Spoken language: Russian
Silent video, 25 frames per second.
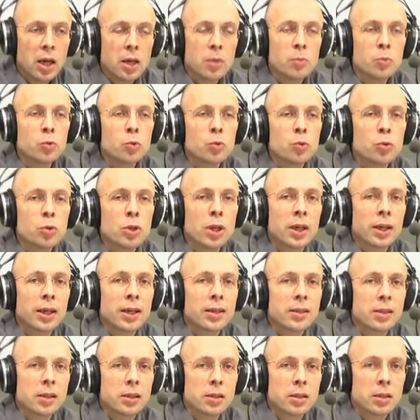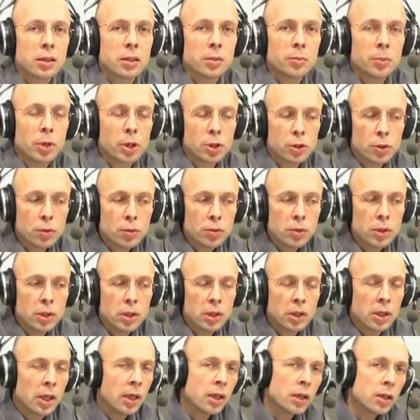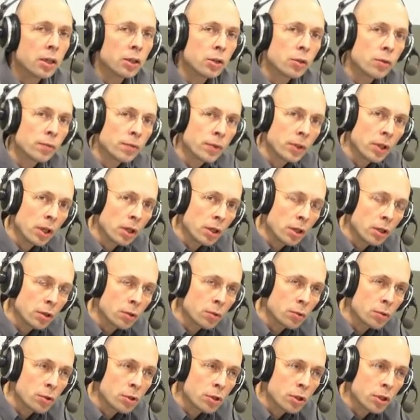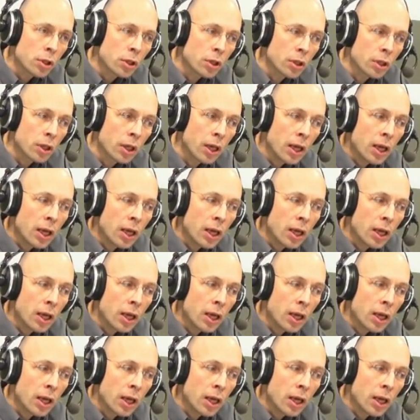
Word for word: Ему нужно оказаться на маршруте и доехать до финальной точки.